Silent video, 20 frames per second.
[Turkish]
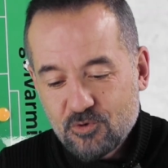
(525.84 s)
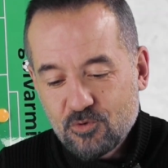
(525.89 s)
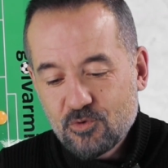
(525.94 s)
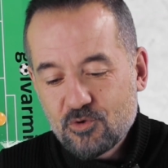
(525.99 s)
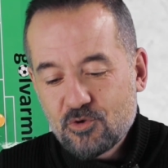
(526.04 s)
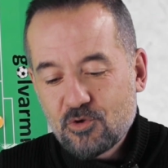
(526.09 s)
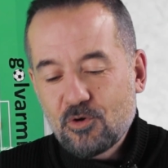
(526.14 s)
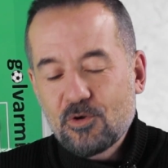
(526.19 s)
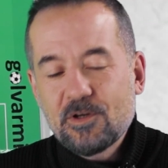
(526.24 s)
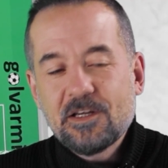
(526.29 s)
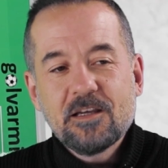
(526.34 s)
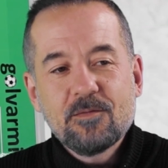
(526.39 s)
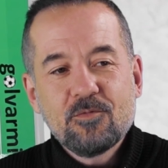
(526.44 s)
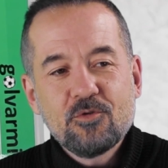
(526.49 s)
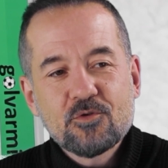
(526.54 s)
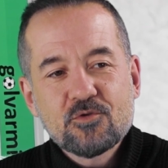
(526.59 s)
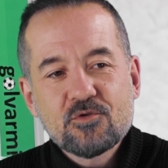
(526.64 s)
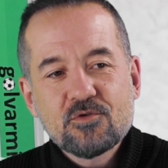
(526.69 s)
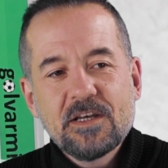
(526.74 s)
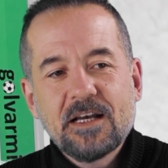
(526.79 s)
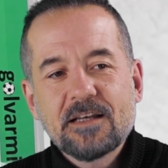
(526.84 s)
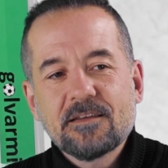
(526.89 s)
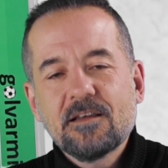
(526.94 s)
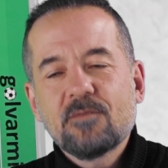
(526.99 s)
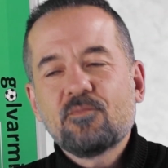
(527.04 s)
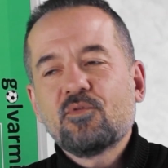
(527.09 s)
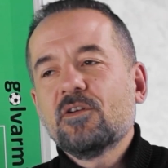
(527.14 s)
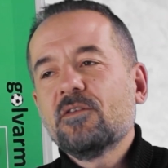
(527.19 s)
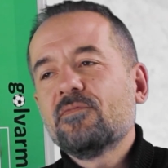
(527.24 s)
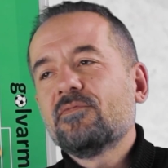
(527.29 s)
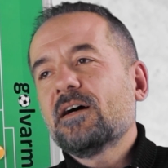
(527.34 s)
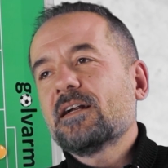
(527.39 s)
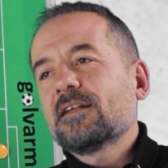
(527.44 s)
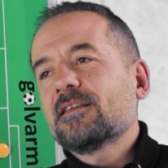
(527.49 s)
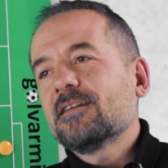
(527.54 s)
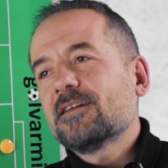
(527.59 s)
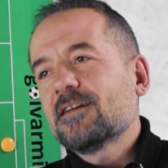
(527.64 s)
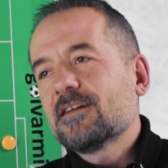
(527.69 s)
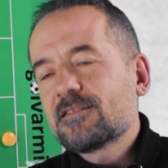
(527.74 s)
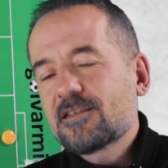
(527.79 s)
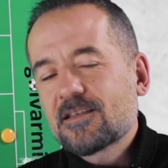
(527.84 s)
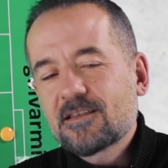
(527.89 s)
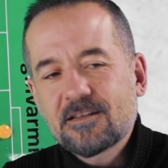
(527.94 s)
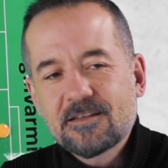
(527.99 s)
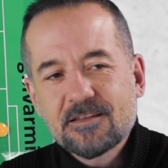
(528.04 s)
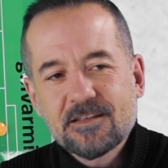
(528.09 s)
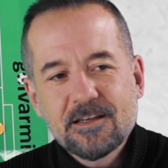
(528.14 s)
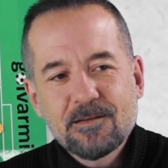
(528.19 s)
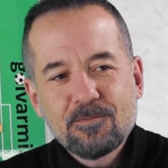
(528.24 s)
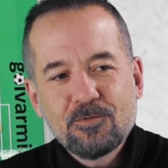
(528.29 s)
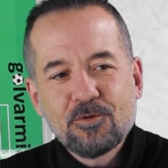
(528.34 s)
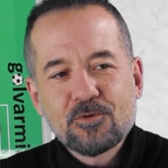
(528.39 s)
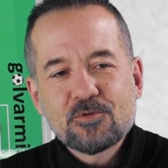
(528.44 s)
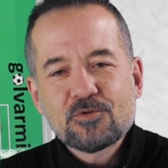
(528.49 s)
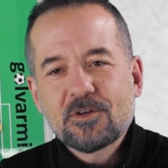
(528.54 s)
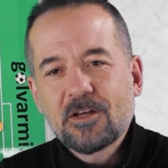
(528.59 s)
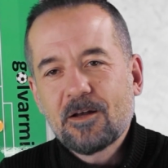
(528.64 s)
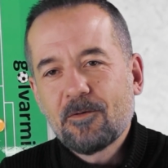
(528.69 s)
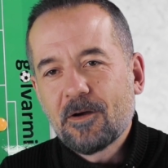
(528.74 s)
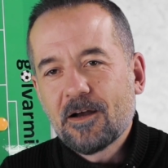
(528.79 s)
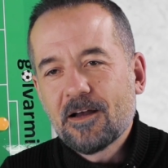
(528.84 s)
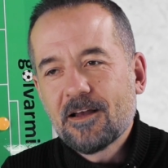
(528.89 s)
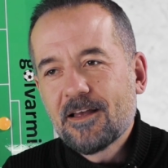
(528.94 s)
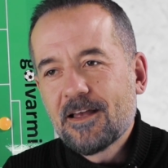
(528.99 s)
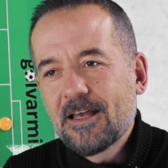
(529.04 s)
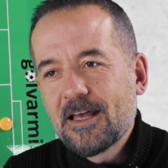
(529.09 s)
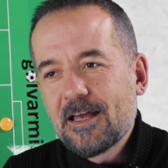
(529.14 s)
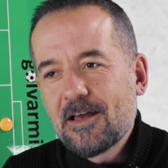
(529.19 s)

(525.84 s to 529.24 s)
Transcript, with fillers: şunu söyleyebiliyorsun. Ya Napoli farklı kazanır diyebiliyorsun ama